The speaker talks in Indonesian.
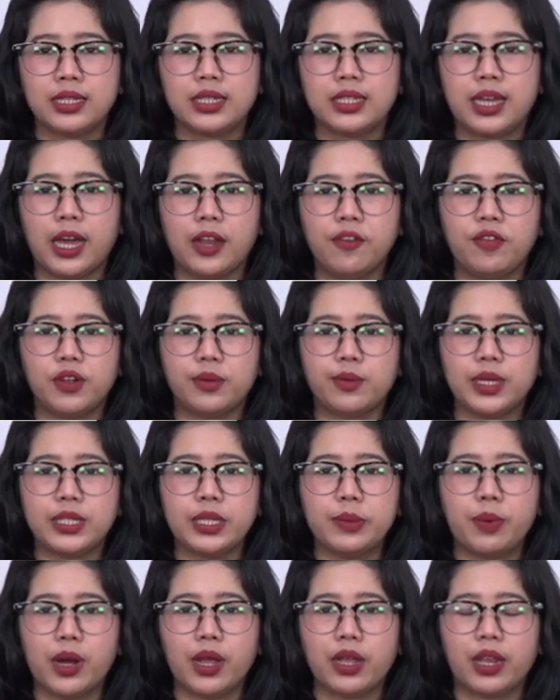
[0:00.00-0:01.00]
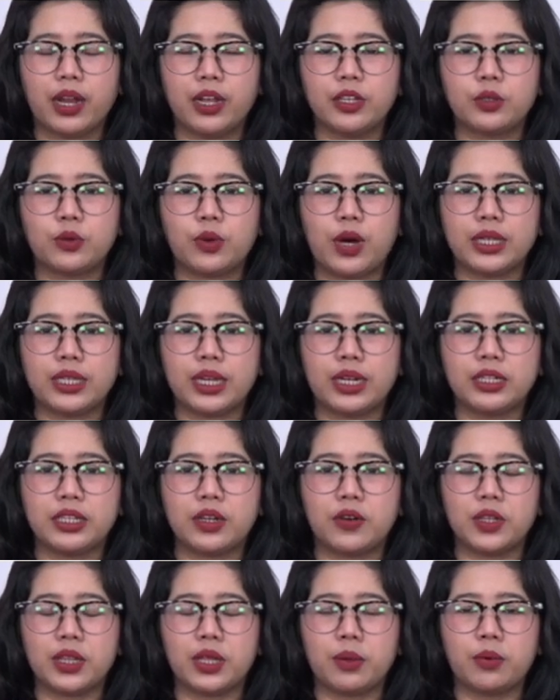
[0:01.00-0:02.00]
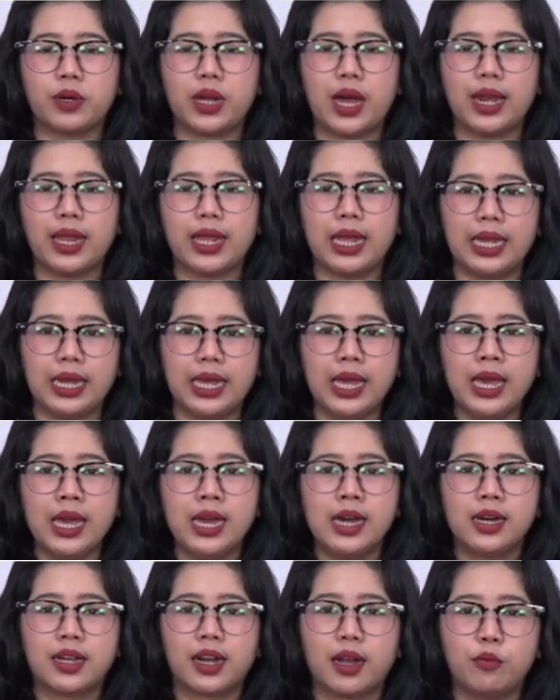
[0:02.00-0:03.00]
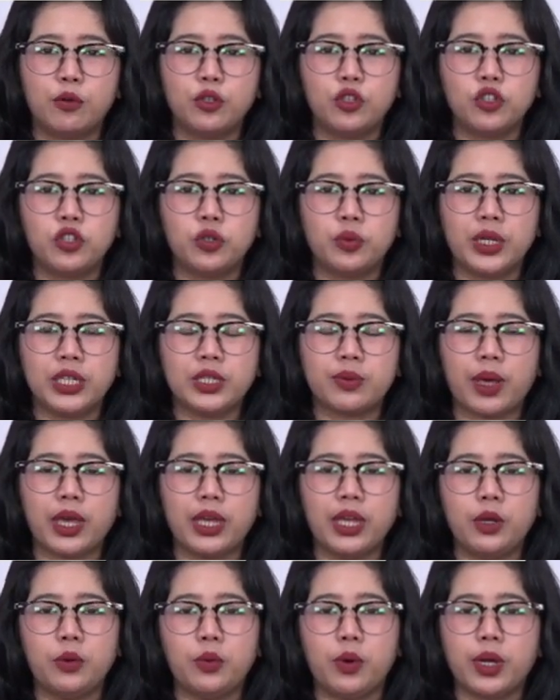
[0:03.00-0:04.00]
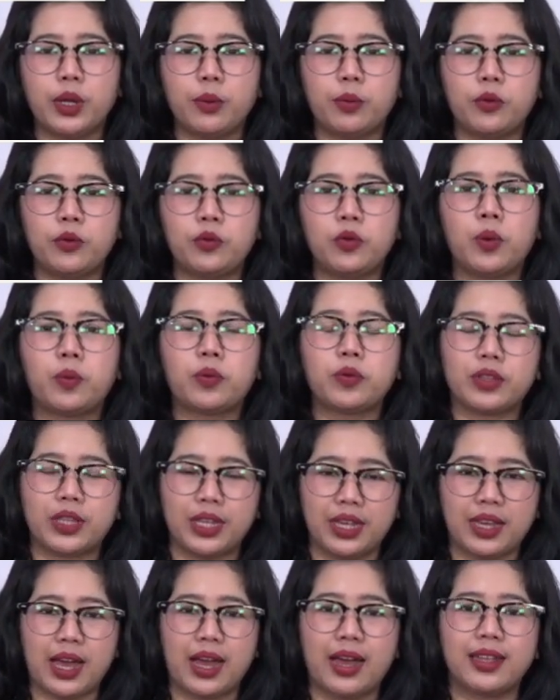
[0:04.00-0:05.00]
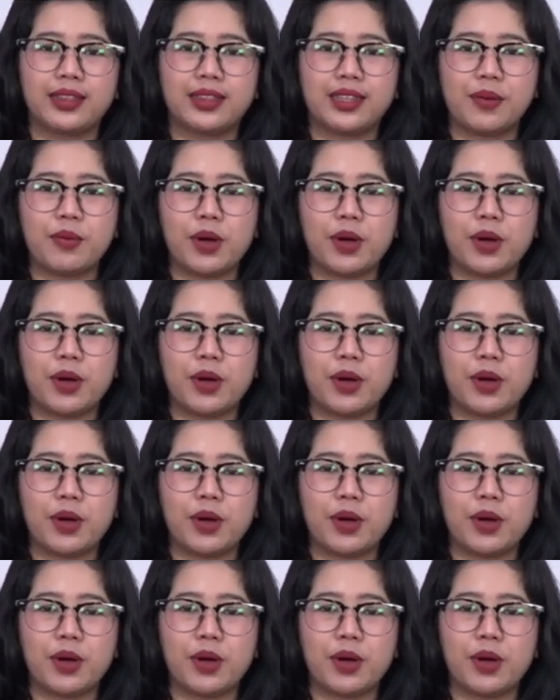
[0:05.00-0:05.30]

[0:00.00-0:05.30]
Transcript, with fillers: Sekian informasi perakhiran cuaca di Jawa Timur hari ini, Rabu 17 Mei 2023.